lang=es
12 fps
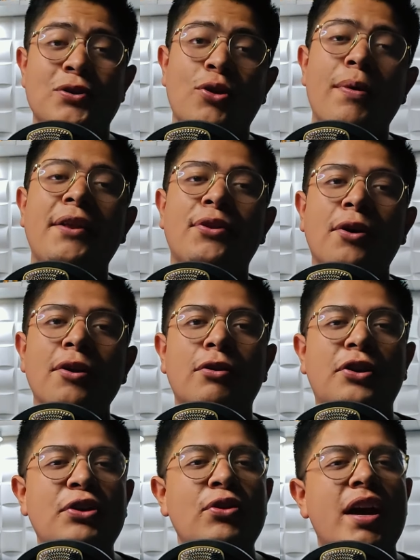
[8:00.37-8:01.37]
pero sobre
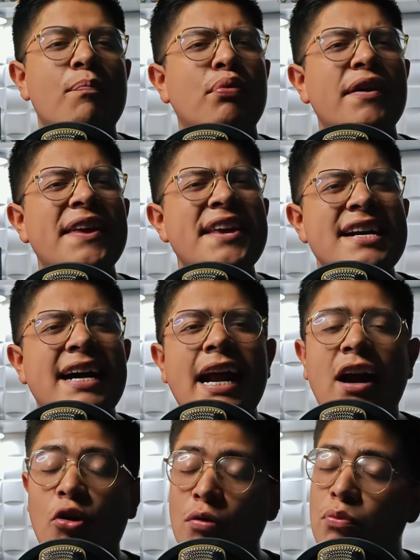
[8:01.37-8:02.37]
todo creo que puede
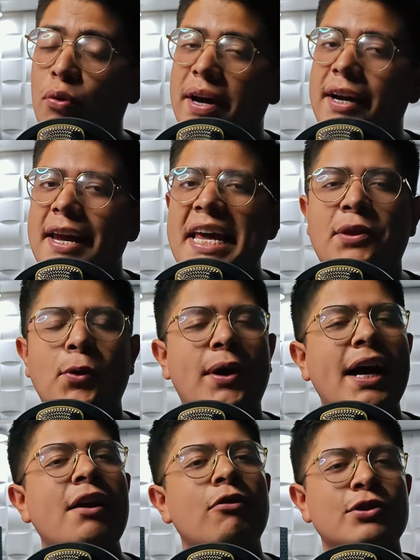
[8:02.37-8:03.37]
llegar a conmover y
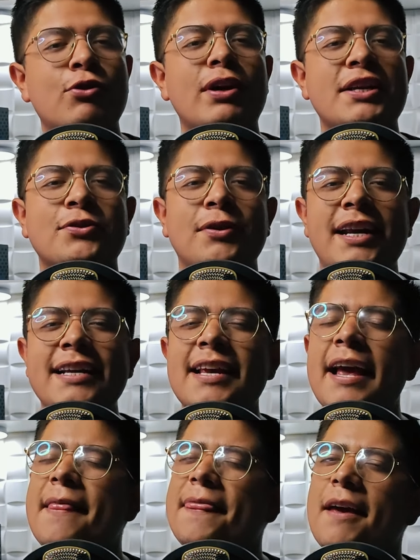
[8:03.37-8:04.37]
tocar los
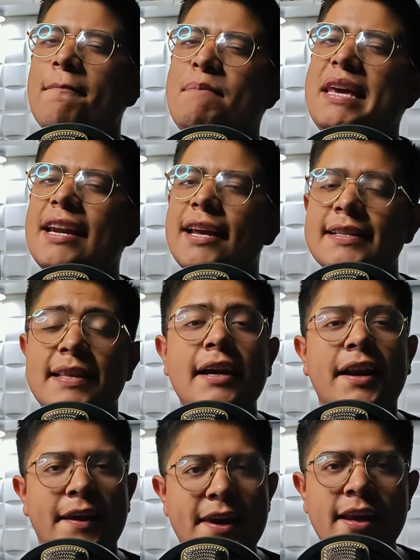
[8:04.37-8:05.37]
corazones de miles
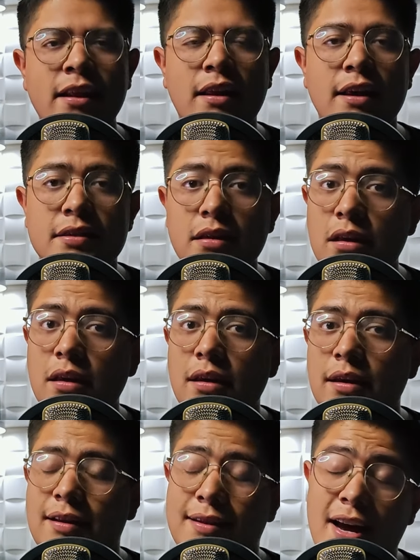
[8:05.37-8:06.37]
de creyentes
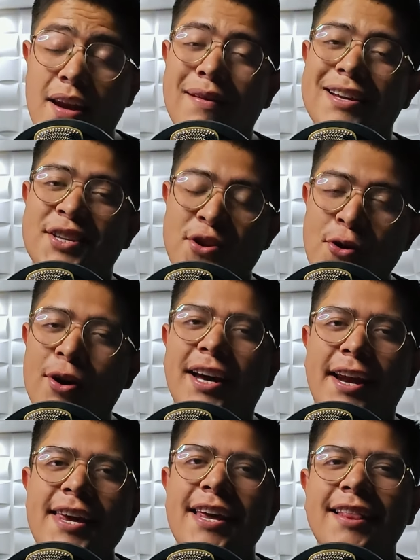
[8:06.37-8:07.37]
y tal vez no
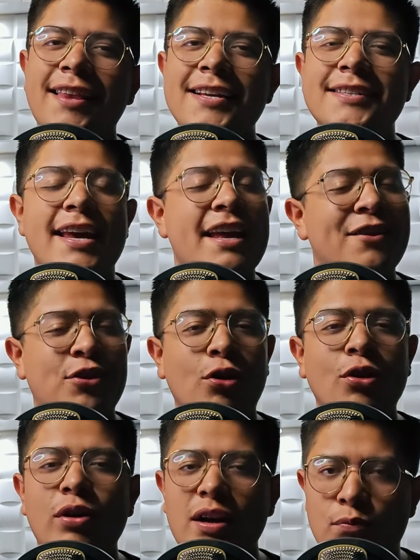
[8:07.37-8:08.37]
creyentes en
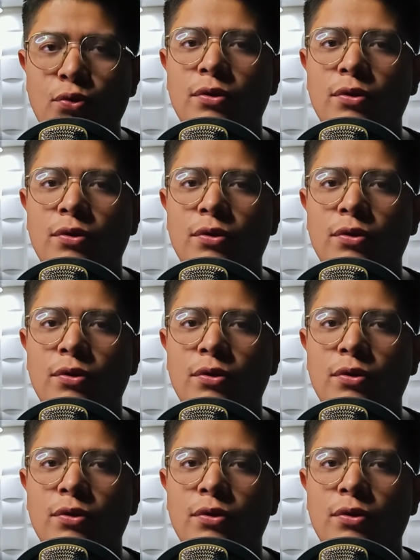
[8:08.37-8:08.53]
todo el